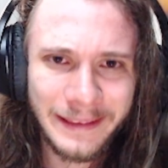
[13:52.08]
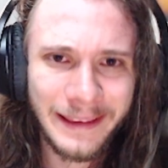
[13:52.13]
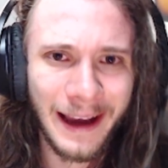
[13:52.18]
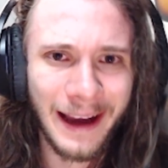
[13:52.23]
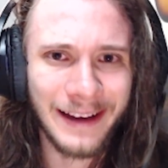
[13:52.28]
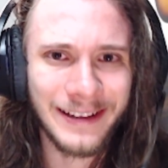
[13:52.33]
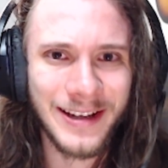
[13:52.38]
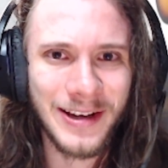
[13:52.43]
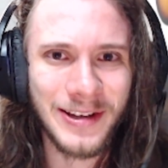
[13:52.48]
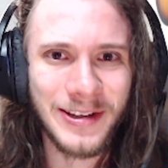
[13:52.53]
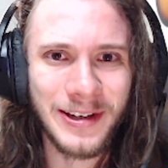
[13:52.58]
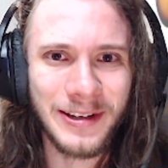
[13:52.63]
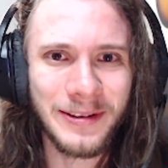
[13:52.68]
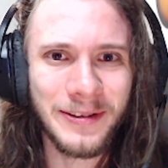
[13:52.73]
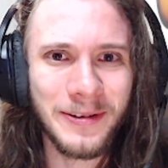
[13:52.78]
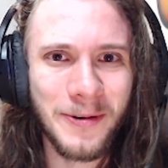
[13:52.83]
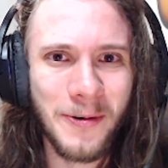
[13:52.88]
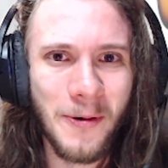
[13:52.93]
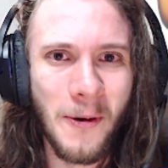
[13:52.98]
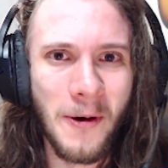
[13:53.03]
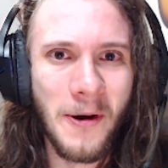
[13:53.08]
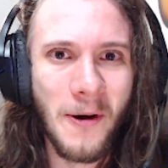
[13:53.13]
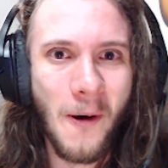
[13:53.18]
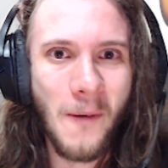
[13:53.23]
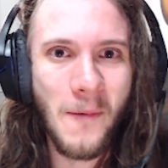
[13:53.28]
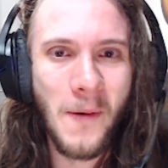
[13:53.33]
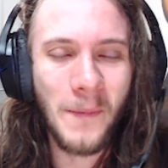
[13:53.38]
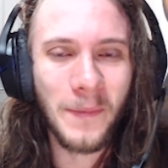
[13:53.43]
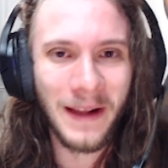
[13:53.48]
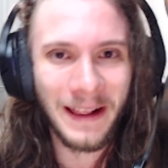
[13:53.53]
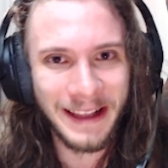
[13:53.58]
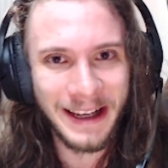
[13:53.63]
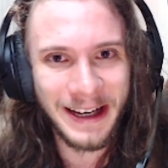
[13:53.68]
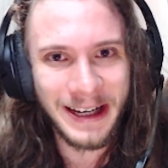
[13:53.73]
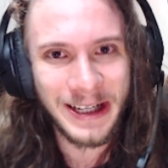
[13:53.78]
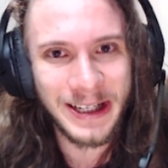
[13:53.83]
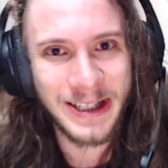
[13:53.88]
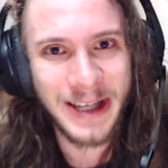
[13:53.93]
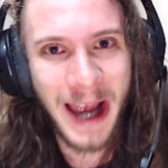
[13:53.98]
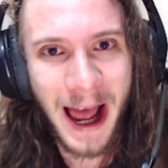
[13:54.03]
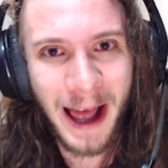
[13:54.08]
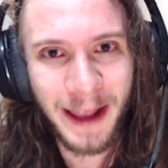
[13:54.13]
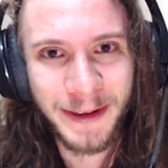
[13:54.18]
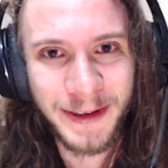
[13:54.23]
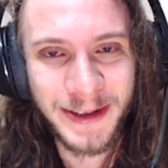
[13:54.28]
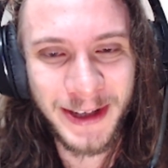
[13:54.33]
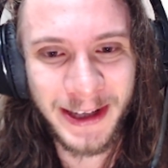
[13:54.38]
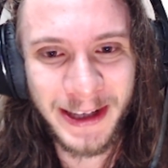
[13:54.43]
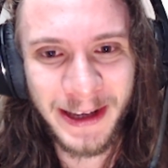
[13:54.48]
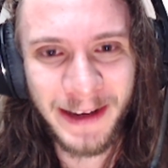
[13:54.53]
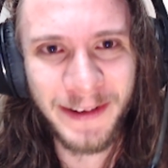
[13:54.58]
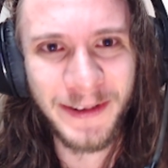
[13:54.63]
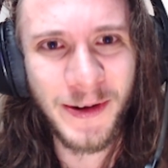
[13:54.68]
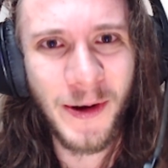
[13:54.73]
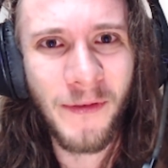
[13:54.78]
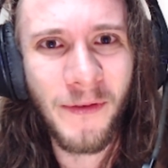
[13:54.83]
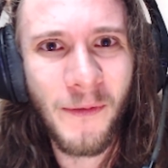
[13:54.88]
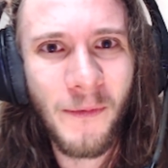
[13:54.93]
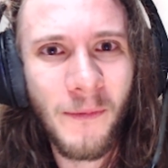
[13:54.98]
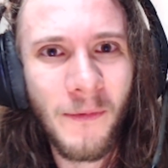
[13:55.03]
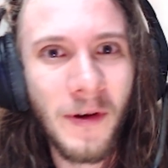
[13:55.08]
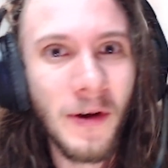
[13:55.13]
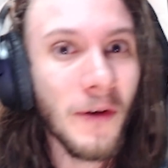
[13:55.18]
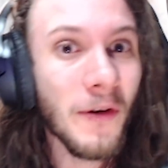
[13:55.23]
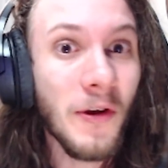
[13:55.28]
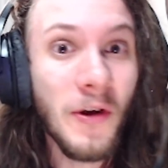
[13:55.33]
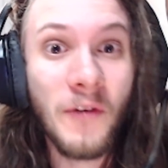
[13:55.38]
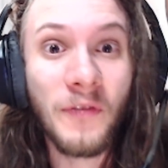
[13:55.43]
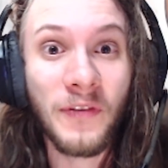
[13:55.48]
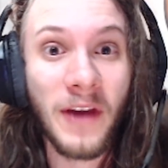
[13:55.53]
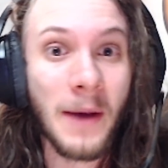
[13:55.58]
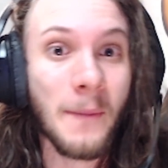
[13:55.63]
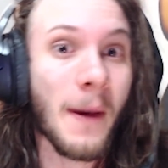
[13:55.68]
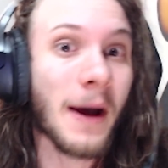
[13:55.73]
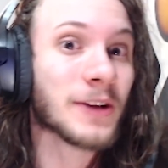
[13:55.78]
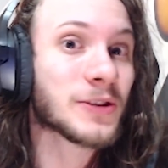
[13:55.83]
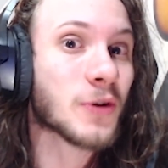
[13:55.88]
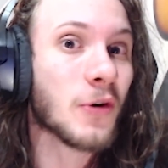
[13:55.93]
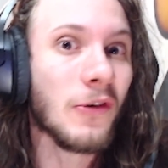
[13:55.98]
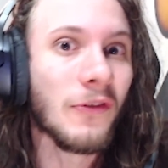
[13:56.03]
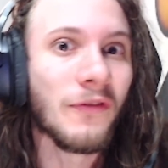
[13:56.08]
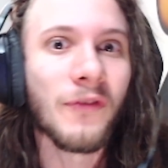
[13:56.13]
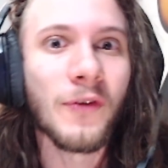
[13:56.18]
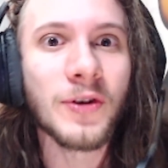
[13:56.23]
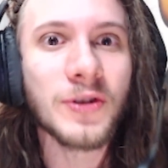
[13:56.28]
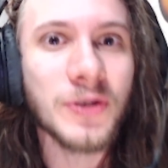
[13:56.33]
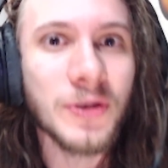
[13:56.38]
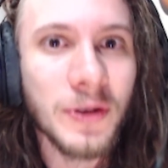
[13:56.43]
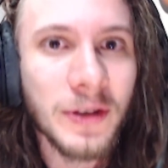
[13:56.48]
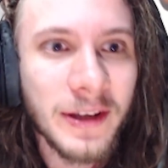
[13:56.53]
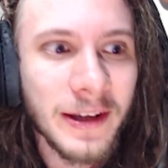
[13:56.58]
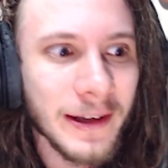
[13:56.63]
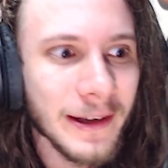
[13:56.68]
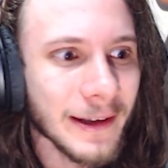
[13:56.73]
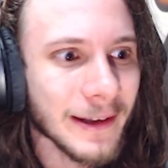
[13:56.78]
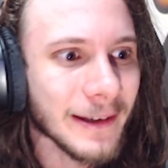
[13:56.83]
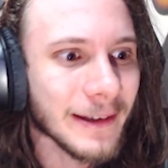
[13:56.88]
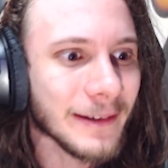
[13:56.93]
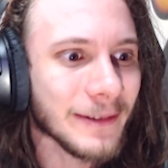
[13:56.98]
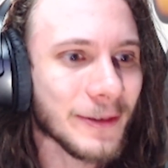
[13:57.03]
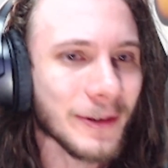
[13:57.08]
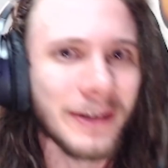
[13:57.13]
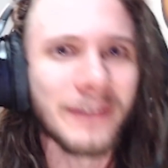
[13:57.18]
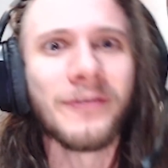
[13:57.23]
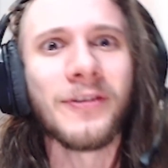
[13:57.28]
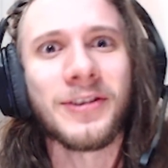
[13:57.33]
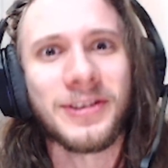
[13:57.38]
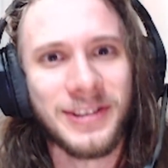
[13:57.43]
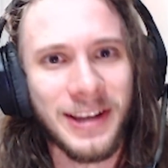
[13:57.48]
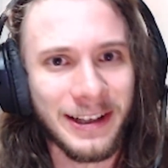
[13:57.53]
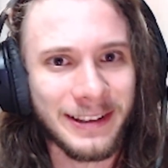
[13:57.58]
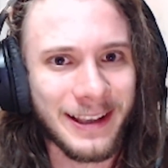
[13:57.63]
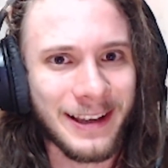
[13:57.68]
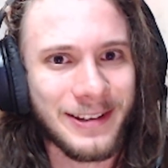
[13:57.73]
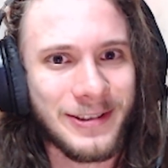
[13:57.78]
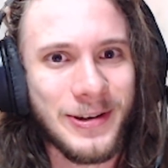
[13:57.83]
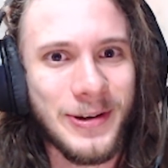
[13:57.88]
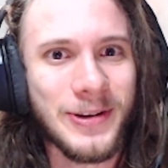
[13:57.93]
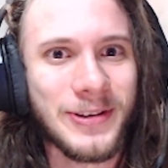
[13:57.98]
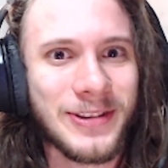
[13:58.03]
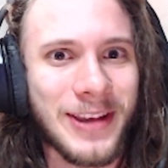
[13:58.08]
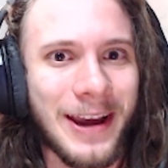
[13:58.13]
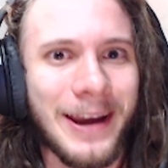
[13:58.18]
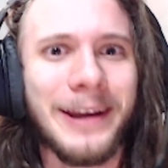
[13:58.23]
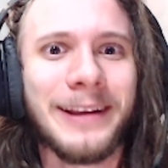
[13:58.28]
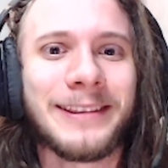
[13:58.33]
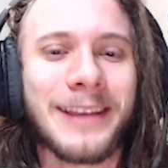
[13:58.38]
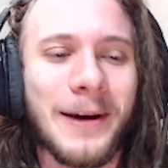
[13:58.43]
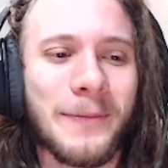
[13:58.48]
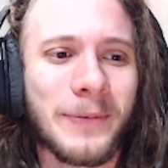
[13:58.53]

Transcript: Tá, gente, não correu como planejado isso aqui. Eu, eu fiquei mais confuso do que, do que você que tá assistindo isso aí, tá?